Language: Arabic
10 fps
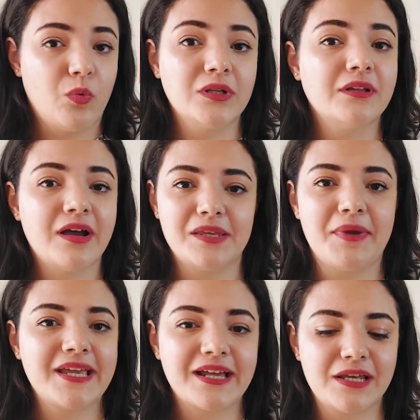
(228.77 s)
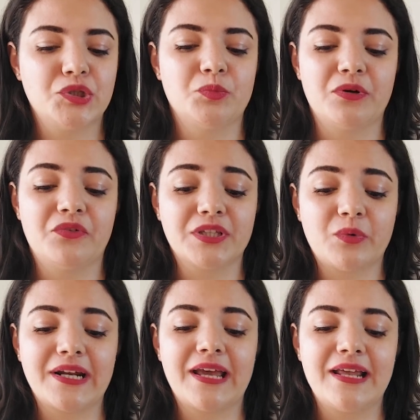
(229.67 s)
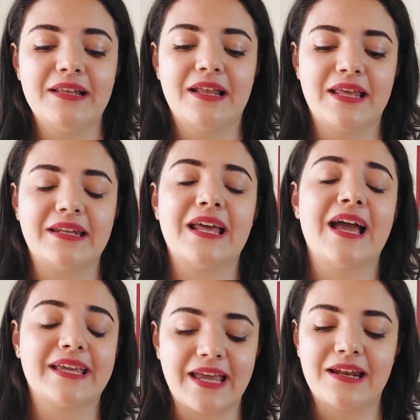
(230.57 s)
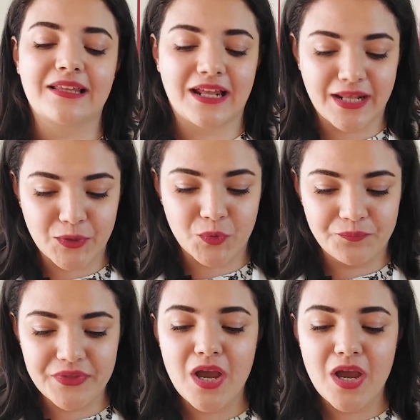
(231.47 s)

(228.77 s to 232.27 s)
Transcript: والله ما كرهتم الفتونة إلا لأنها كانت عليكم